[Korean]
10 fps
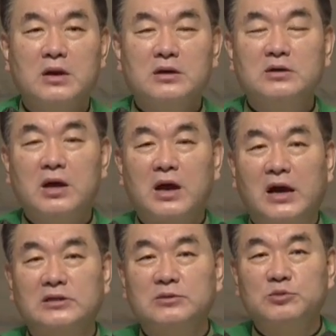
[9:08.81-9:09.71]
그의
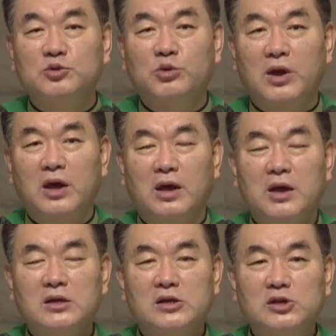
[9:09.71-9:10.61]
가슴
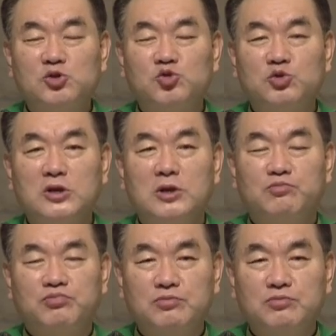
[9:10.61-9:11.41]
속에 기준이